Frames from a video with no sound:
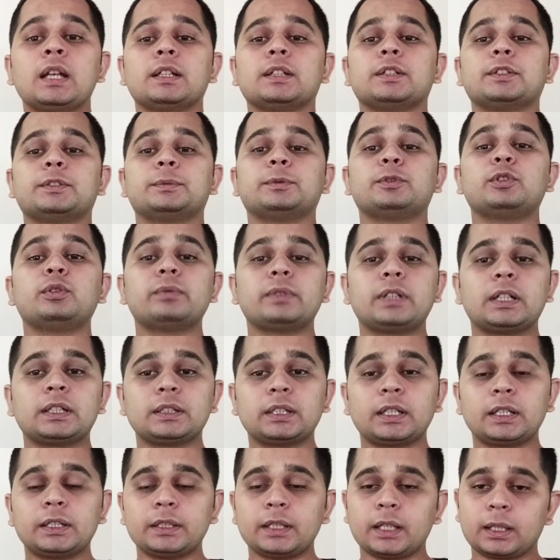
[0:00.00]
इस वीडियो फिलहाल
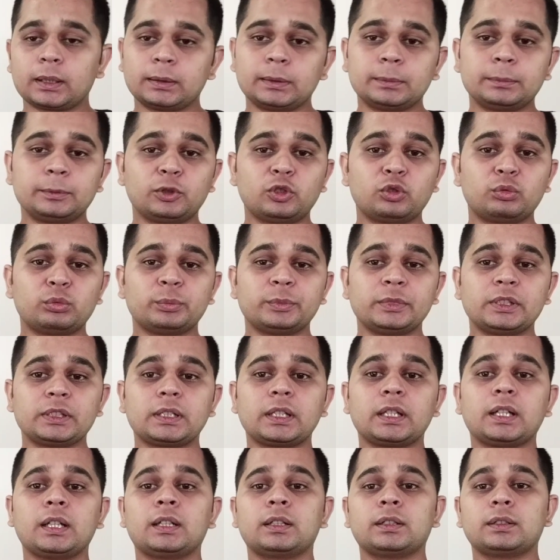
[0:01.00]
इतना ही अगले वीडियो में मिलते
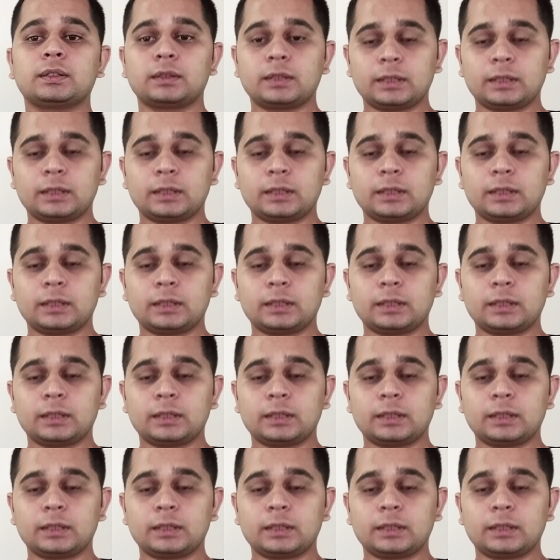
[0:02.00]
हैं